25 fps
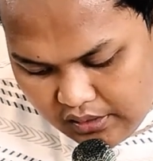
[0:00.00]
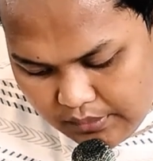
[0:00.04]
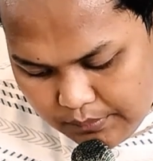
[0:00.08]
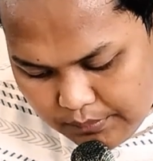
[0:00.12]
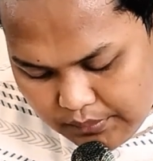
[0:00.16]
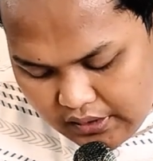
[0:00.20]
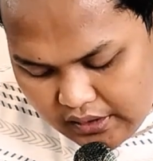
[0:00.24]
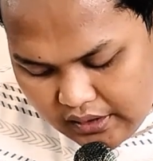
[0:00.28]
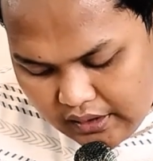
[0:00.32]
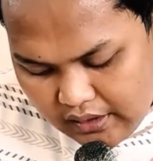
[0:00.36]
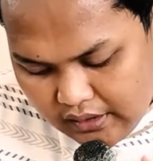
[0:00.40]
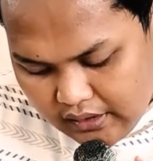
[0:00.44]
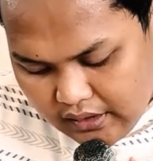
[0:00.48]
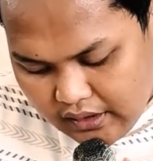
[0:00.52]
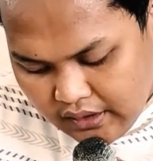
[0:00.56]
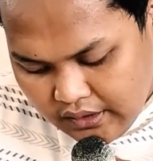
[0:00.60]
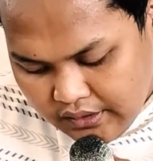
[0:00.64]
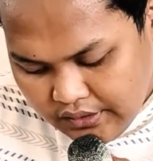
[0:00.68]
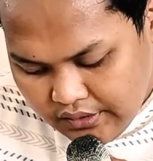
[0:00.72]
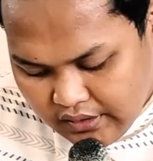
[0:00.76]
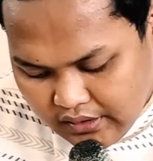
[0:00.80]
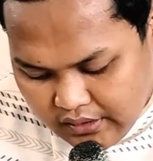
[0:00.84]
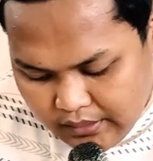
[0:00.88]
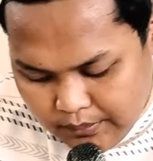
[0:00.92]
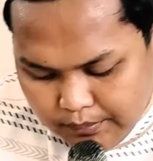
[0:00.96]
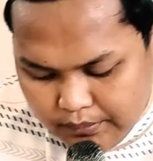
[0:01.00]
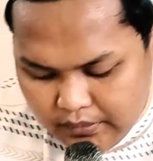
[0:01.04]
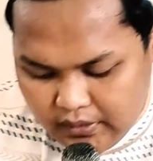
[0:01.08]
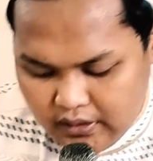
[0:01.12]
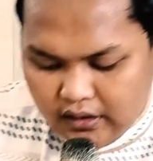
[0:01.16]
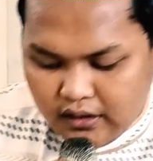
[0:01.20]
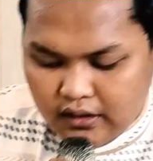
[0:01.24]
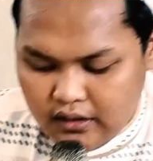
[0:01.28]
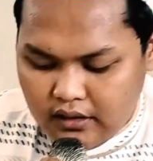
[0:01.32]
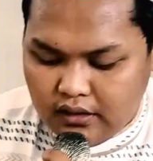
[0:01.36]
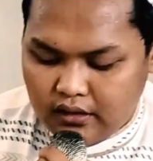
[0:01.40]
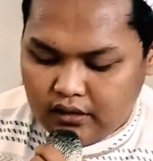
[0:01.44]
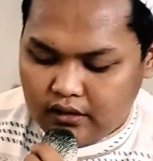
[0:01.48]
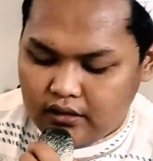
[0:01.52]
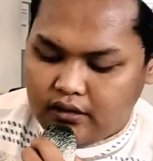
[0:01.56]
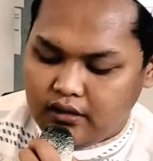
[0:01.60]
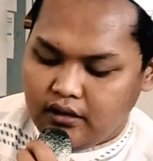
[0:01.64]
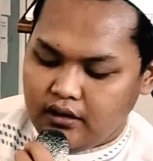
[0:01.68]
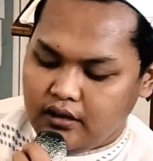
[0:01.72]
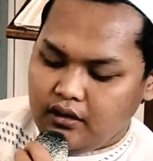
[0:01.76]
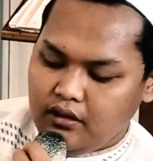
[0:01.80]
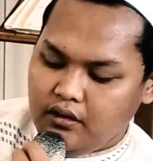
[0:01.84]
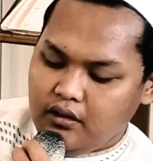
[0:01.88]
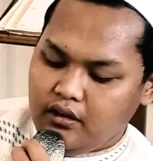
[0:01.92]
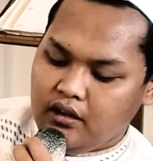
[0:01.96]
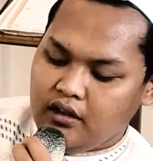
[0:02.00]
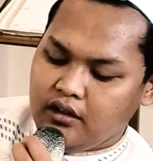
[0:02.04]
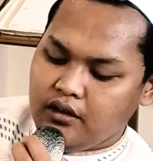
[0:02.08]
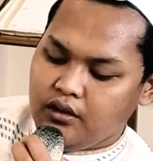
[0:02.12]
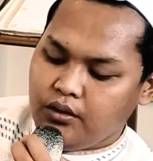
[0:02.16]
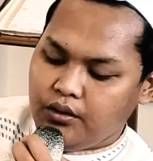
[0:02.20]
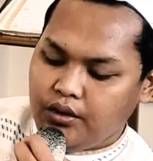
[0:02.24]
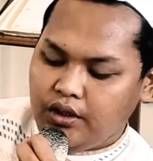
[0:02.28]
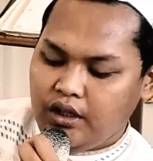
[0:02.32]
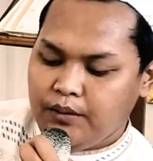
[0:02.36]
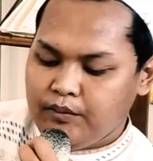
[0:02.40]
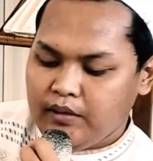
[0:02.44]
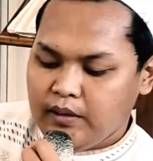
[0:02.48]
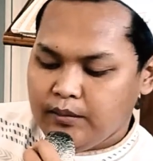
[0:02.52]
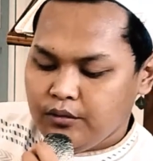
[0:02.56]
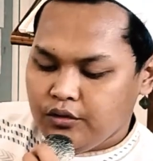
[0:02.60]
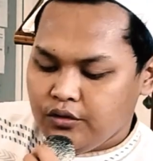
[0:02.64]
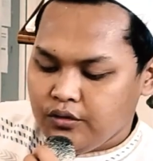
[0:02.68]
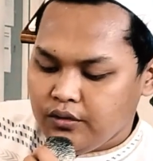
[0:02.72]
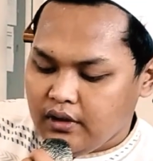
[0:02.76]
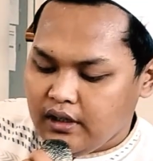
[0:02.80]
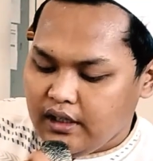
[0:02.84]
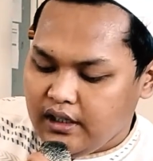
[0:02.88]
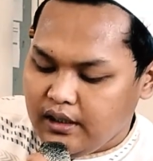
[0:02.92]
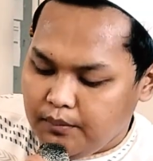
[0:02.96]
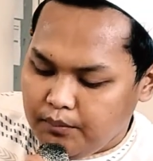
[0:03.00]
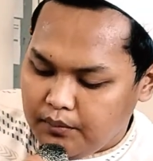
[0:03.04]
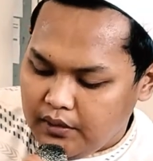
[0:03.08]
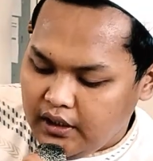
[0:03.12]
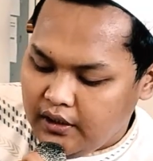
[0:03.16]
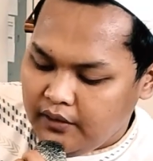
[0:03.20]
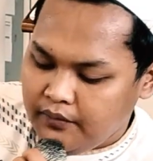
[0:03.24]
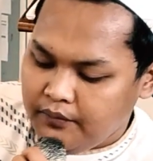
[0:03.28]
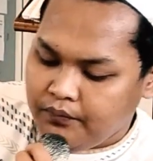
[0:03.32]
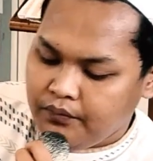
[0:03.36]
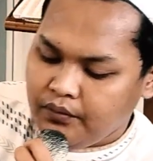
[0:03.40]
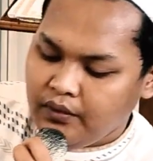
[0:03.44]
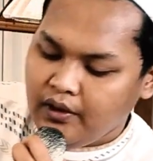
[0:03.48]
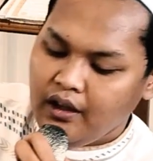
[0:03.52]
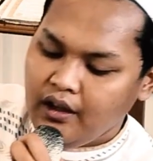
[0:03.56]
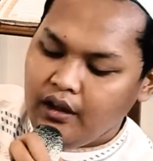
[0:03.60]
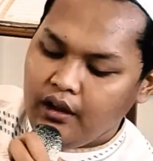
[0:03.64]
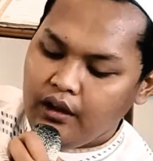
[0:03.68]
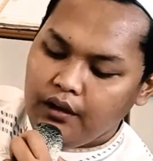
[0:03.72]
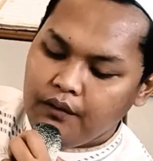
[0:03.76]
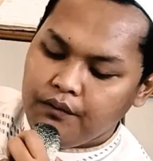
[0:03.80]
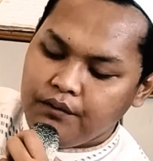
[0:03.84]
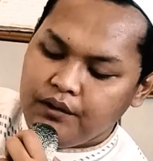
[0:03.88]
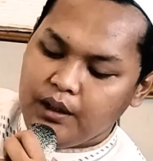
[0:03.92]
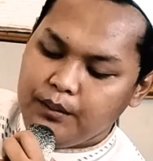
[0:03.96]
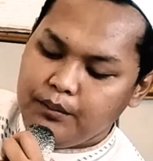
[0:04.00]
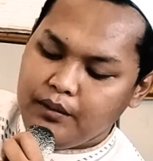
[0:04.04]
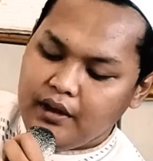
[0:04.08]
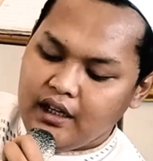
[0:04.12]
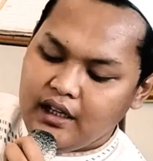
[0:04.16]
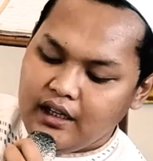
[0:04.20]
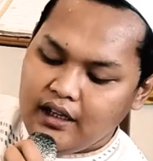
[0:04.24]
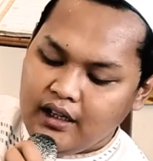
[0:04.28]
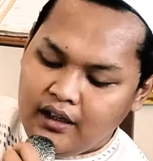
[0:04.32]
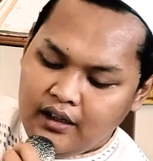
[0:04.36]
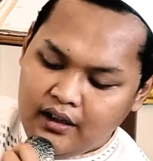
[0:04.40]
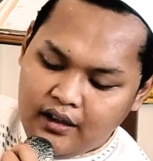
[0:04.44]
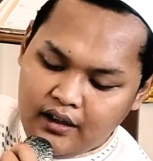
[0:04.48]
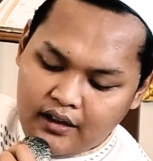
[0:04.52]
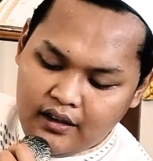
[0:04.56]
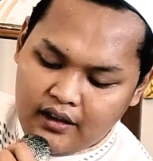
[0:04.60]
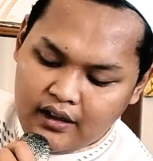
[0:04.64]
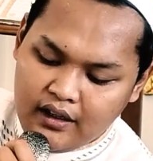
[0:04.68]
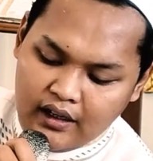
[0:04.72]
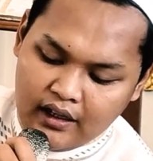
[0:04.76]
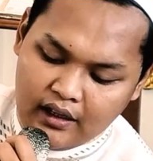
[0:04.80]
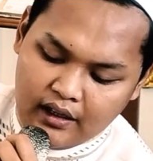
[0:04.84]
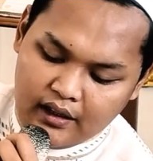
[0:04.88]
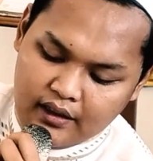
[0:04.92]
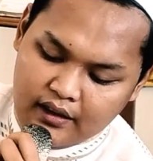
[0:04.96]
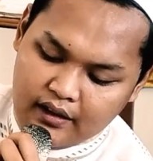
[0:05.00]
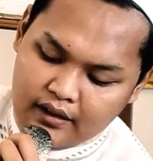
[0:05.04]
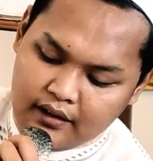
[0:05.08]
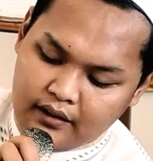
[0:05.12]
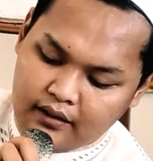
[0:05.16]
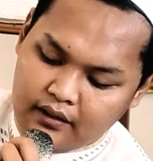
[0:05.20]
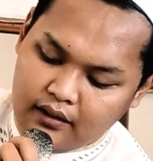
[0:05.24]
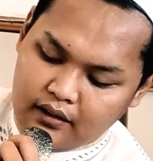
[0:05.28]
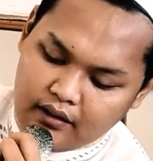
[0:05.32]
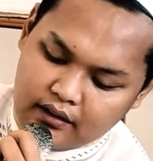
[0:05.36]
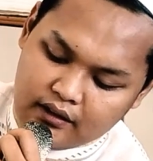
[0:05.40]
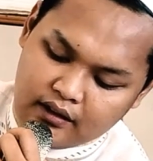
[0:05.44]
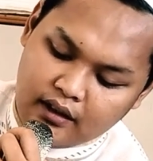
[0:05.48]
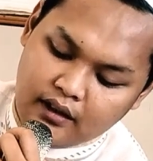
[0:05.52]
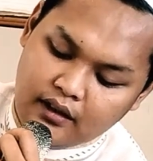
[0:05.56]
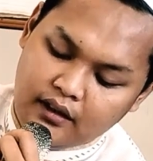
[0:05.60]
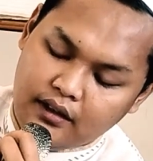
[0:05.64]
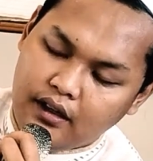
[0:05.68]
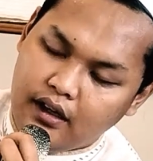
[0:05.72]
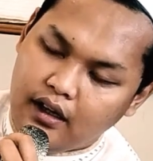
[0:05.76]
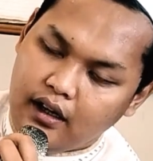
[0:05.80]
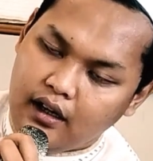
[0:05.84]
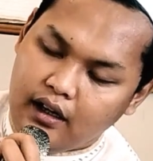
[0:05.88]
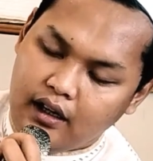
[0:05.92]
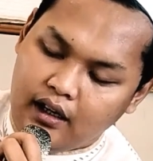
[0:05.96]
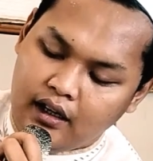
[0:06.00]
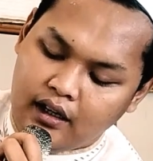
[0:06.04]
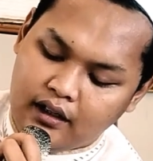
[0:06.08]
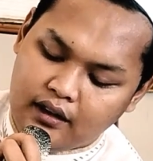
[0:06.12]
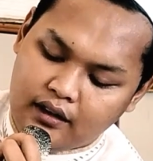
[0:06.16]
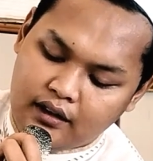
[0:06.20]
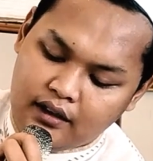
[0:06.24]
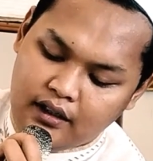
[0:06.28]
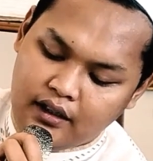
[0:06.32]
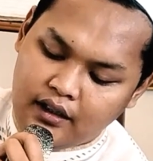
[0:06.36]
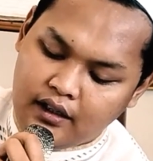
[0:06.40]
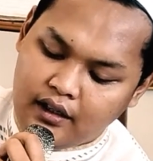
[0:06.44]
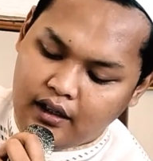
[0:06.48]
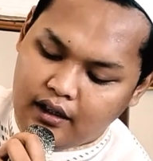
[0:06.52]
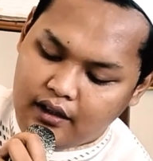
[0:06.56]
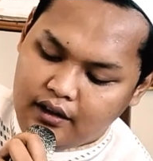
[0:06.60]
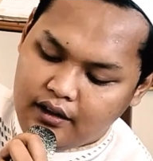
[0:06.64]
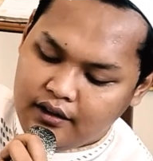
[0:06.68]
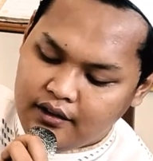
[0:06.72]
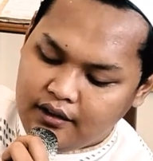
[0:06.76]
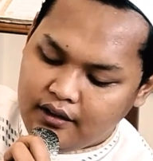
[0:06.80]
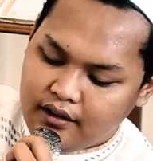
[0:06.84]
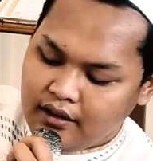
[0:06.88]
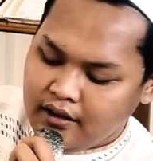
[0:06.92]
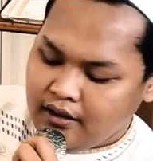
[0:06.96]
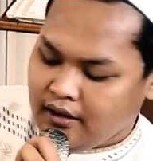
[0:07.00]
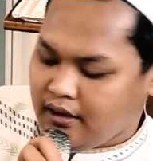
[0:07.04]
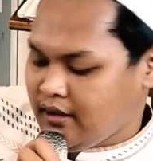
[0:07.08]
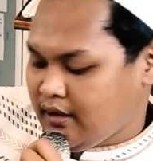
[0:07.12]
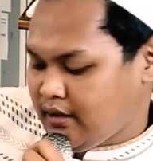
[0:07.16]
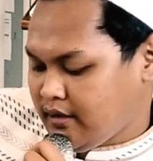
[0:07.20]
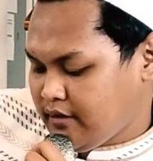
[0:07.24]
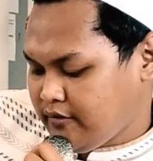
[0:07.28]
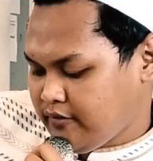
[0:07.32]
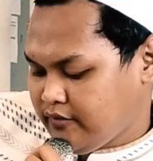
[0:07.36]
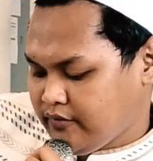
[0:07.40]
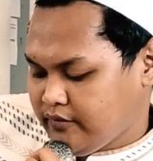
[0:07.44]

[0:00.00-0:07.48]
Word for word: Berkata siapa atau Imam Suhaimi? Fi makna hadal hadis tentang arti hadis ini.